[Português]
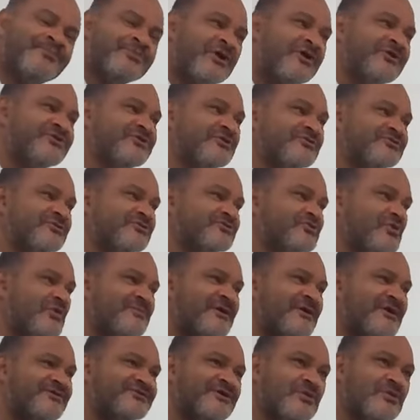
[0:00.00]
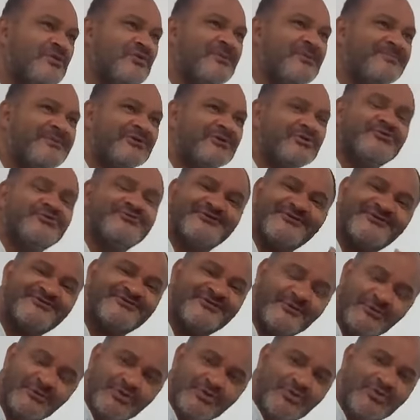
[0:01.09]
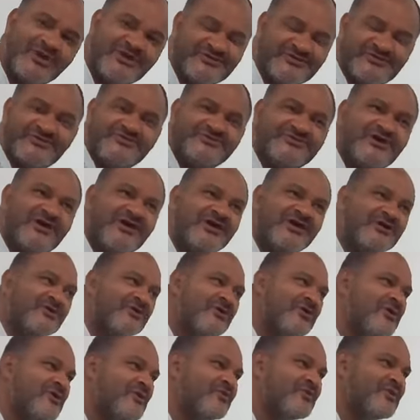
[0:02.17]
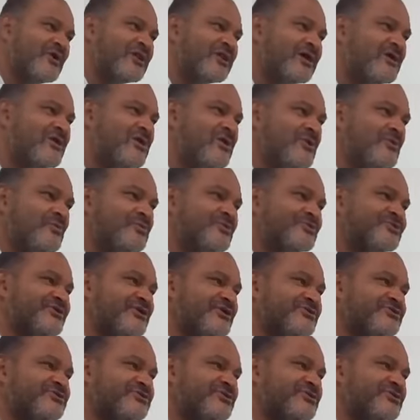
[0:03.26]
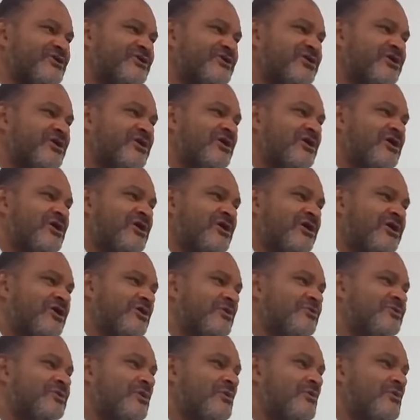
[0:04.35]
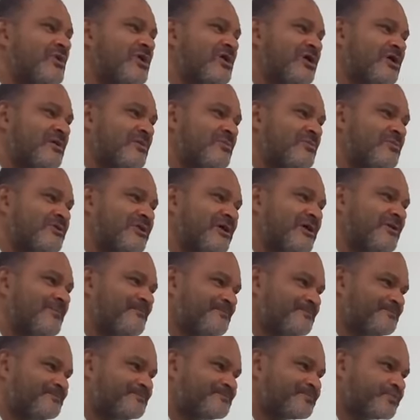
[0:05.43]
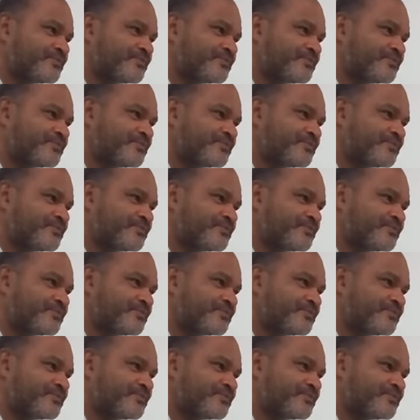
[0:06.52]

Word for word: Então Deus começa com uma pergunta que estava no coração de Israel. Fala, vocês dizem que eu não amo, né?